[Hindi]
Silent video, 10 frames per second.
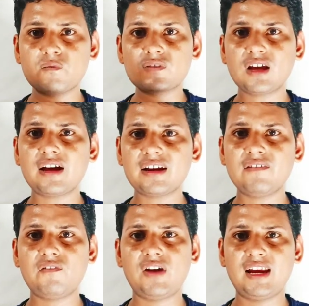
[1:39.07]
सारी
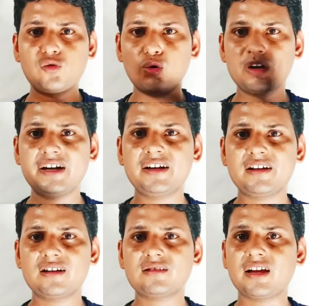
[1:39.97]
फाइल को रीड
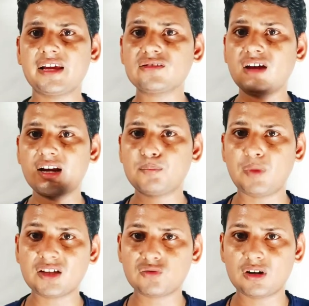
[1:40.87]
कर सके सारे
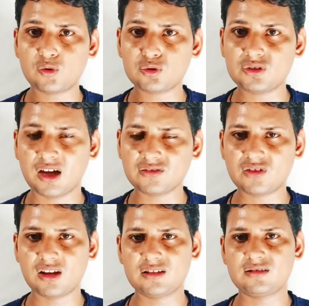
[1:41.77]
पासवर्ड को जान
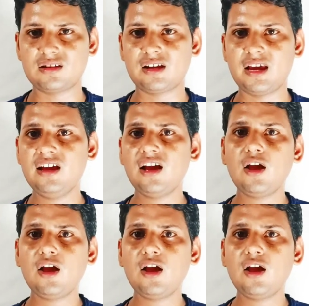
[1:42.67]
सके